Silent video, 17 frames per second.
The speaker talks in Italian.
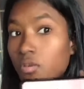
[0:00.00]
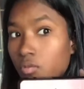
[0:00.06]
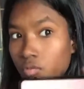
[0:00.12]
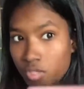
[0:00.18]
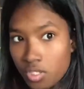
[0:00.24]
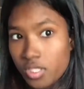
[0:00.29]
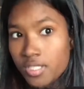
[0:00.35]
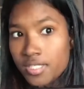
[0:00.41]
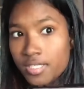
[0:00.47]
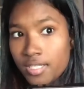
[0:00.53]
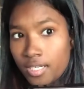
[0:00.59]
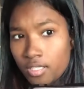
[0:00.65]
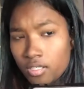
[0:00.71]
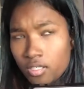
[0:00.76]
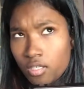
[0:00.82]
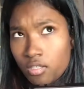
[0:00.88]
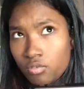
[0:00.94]

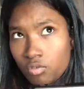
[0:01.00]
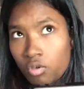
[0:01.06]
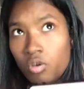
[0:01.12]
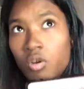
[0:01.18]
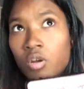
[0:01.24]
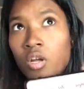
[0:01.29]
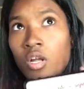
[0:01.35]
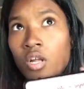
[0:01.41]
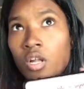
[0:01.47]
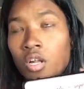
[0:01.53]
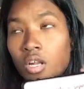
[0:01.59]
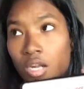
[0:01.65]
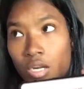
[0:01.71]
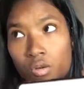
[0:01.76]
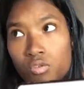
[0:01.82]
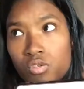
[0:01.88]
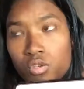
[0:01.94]
quest'estate, no,
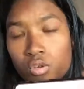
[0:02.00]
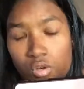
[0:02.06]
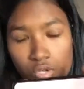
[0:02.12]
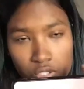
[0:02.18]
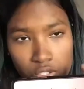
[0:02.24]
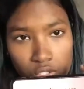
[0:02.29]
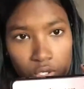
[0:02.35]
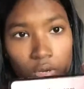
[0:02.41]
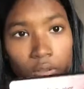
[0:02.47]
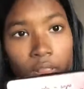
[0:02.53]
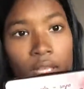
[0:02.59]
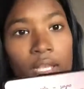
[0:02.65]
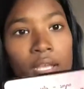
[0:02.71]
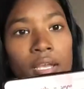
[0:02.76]
l'anno scorso,